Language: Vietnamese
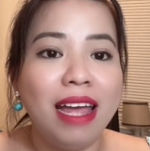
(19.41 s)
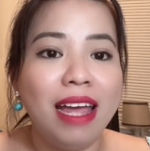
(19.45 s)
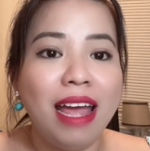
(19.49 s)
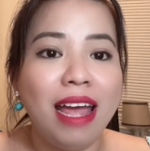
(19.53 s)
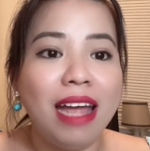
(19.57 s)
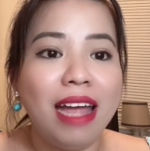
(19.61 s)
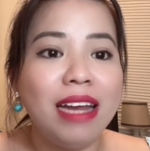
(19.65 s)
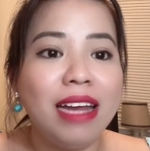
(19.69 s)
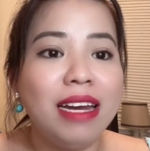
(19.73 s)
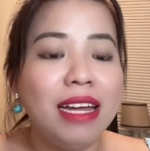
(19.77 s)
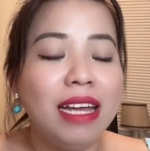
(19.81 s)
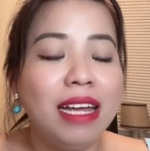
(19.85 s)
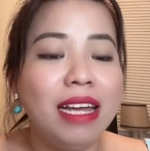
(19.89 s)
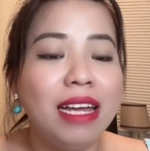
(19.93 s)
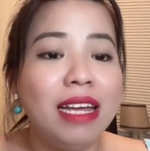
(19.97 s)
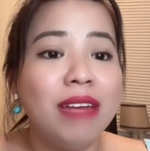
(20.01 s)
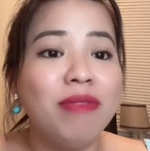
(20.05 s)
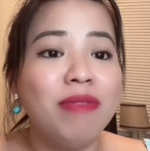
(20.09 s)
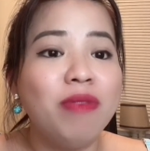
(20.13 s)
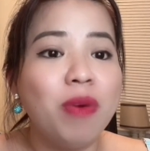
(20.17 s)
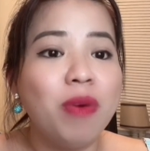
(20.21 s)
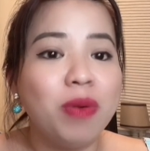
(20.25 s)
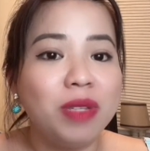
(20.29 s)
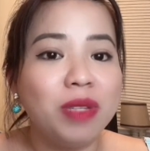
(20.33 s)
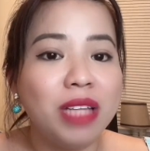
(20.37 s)
Haley
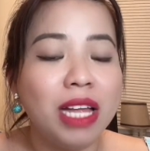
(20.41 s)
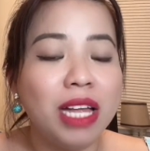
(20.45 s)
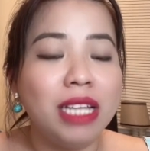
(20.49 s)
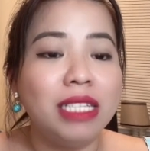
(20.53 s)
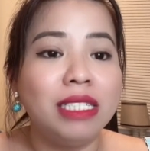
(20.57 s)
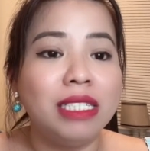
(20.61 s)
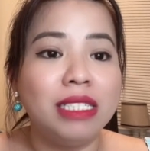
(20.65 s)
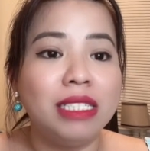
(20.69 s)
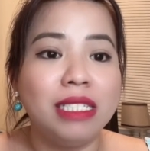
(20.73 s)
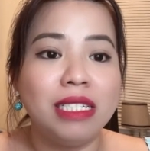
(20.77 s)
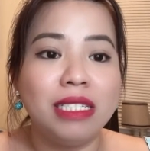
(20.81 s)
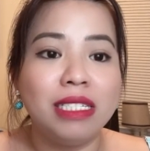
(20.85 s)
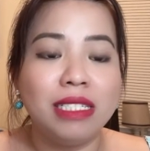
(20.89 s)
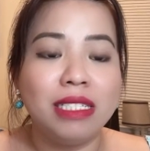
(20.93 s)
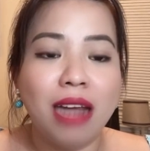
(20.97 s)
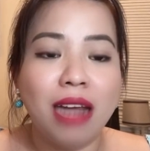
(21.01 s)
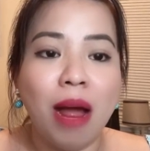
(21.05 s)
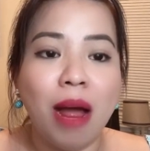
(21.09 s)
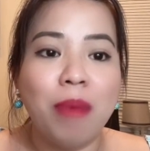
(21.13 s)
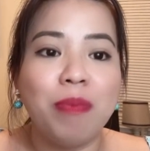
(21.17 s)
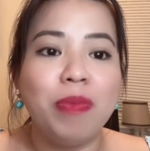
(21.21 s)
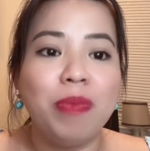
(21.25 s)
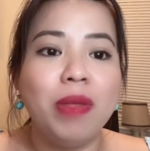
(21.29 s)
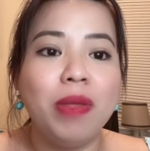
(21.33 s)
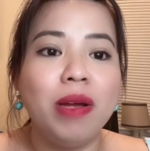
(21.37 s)
vô tình
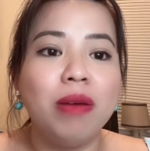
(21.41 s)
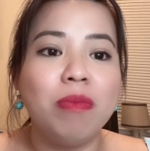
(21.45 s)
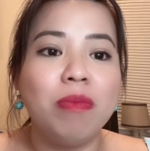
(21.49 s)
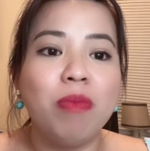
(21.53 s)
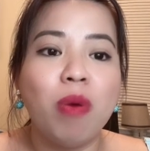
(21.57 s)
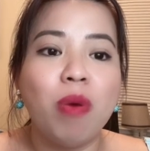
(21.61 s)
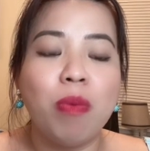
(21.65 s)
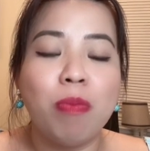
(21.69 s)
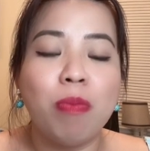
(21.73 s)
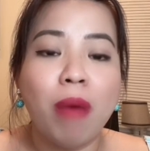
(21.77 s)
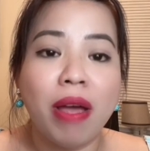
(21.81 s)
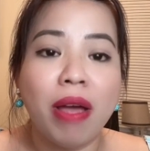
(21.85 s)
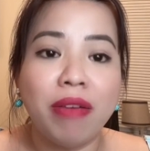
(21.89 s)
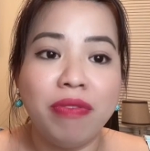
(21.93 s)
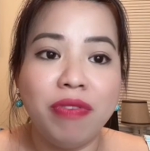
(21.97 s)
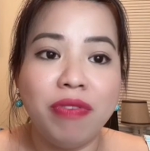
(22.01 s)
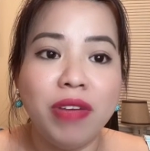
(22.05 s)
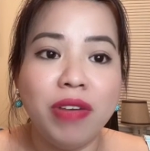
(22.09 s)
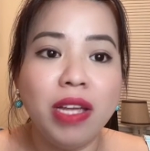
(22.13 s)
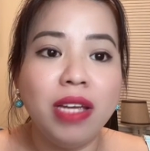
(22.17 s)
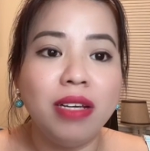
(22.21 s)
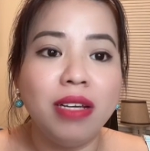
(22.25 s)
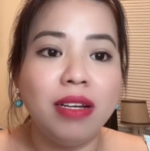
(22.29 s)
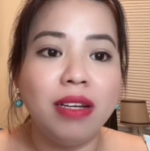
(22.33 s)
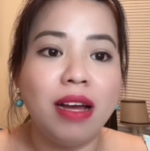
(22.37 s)
đọc được một bài
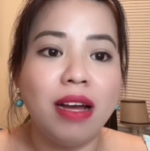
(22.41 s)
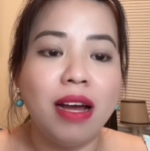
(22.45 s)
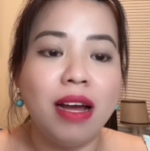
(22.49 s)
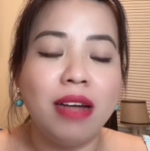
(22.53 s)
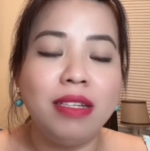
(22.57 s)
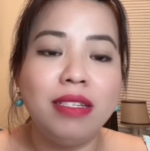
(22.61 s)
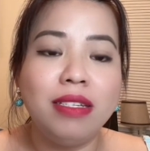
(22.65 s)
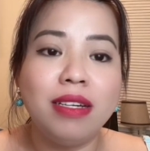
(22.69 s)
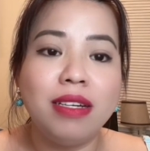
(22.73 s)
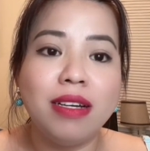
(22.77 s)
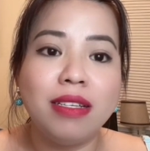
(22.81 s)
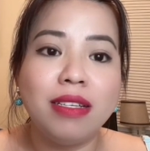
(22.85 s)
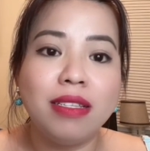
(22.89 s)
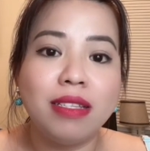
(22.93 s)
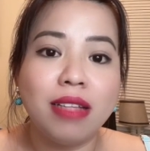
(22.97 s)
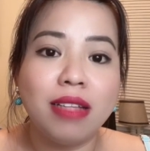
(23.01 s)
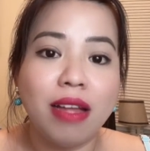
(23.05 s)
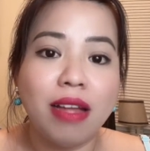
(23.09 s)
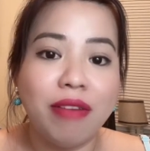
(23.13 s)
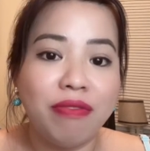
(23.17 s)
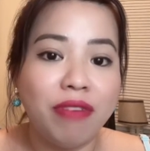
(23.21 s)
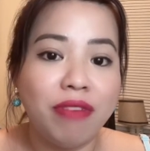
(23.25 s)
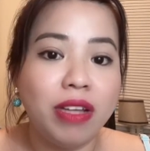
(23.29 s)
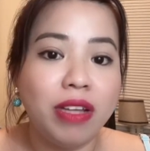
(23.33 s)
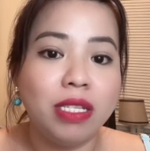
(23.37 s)
viết ở trên
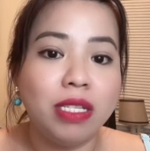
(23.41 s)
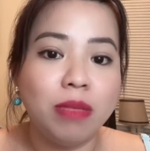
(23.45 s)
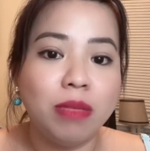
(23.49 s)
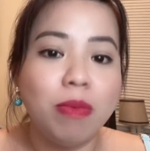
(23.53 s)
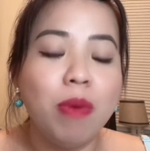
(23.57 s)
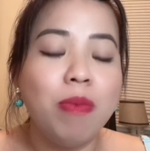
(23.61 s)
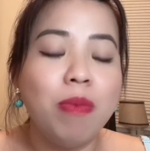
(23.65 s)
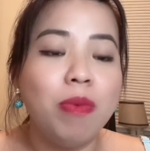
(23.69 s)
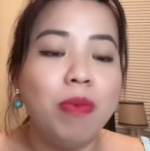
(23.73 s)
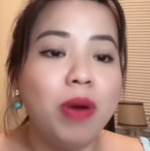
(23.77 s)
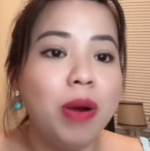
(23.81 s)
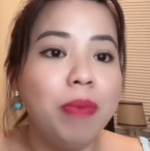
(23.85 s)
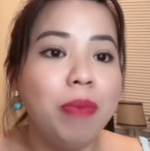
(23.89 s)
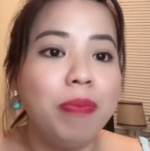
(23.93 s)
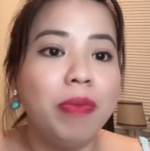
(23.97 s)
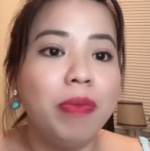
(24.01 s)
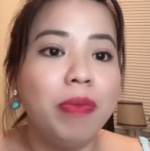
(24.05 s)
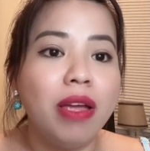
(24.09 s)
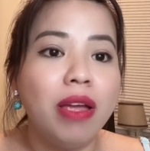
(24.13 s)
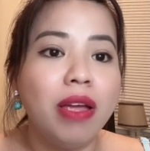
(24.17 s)
à, Facebook group